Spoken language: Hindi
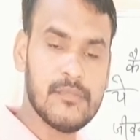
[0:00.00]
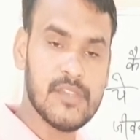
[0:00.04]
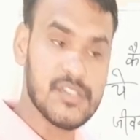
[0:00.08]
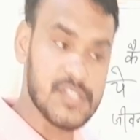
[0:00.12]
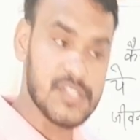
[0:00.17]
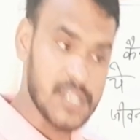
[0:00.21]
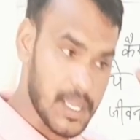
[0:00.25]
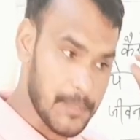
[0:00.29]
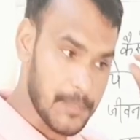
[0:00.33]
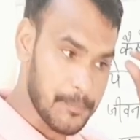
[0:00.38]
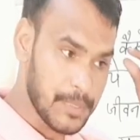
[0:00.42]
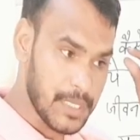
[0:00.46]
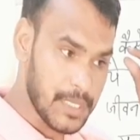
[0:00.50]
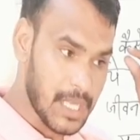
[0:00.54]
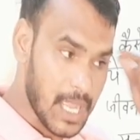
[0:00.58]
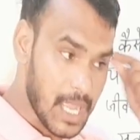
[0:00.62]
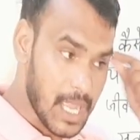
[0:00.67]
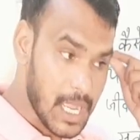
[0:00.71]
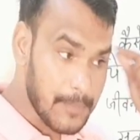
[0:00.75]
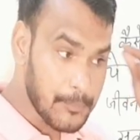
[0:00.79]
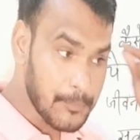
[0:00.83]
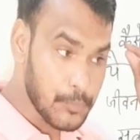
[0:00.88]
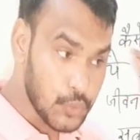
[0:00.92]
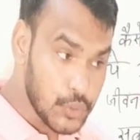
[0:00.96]
जहां पर
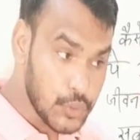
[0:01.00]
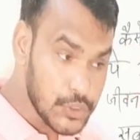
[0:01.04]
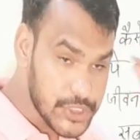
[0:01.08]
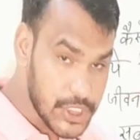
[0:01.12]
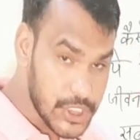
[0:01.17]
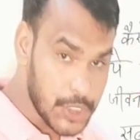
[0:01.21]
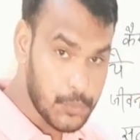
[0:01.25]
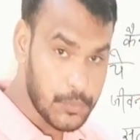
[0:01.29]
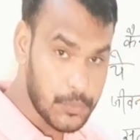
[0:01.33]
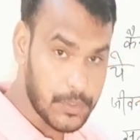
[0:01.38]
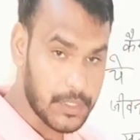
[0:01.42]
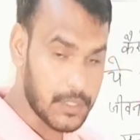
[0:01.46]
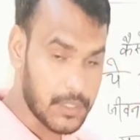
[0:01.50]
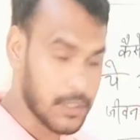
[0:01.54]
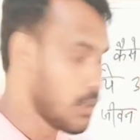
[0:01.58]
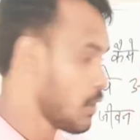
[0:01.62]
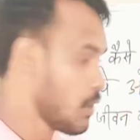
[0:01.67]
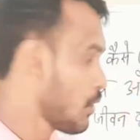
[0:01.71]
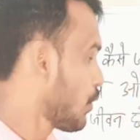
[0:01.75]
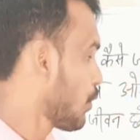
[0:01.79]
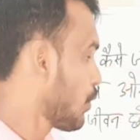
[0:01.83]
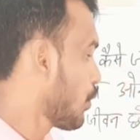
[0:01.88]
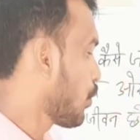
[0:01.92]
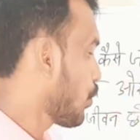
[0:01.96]
आप उलझे हुए
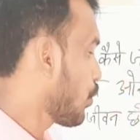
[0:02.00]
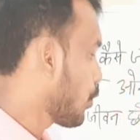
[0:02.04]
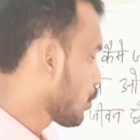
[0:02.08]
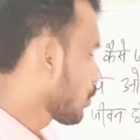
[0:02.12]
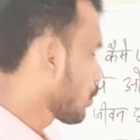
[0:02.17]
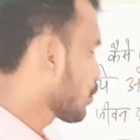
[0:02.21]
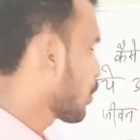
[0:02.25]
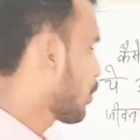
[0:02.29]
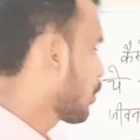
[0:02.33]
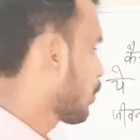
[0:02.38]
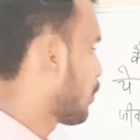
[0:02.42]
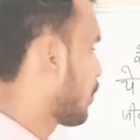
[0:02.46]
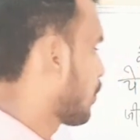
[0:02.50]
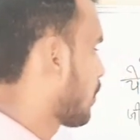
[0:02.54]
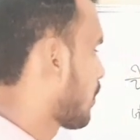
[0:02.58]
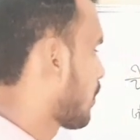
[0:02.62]
हैं उनको